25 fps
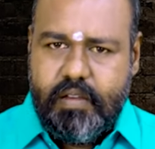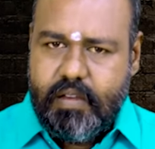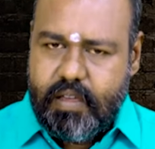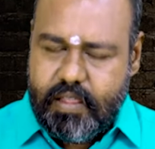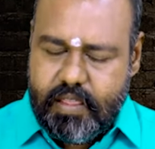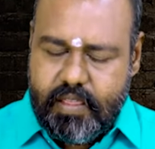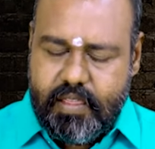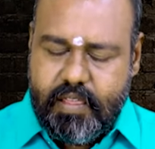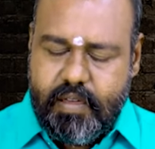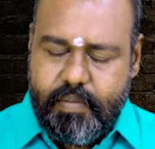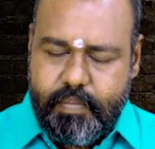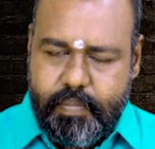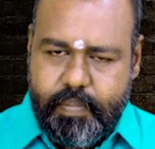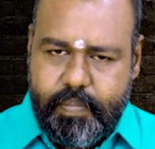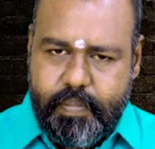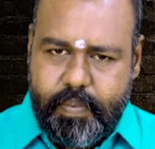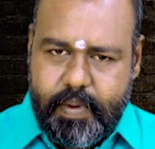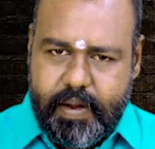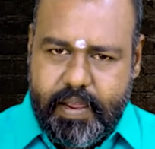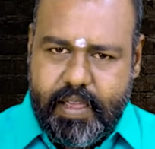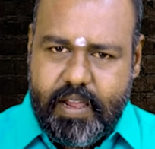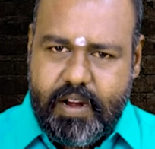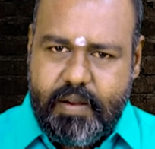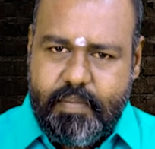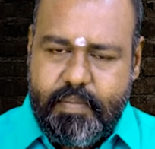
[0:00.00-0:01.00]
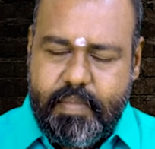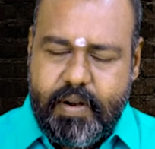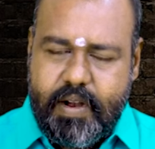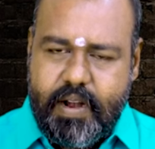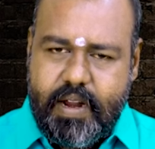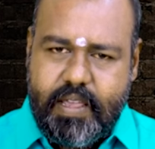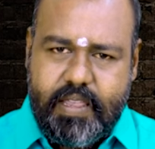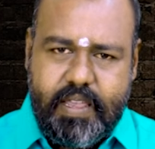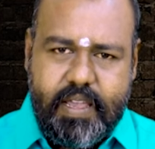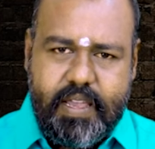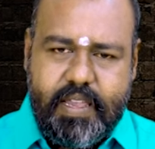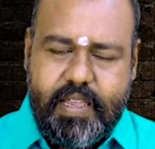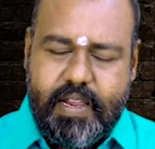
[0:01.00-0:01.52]
அதுதான் பரிகாரம்
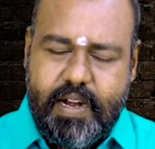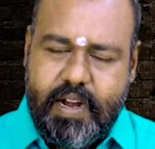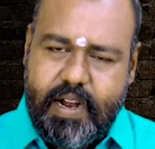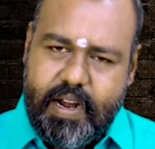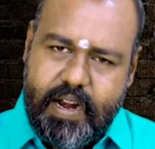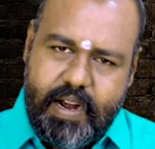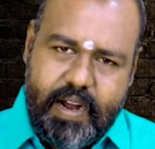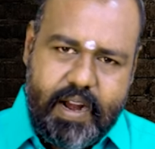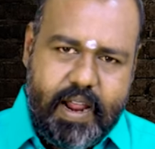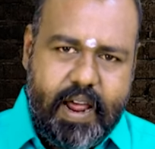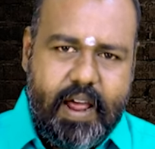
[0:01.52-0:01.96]
பண்ணால் ஜெயிச்சலாம்னா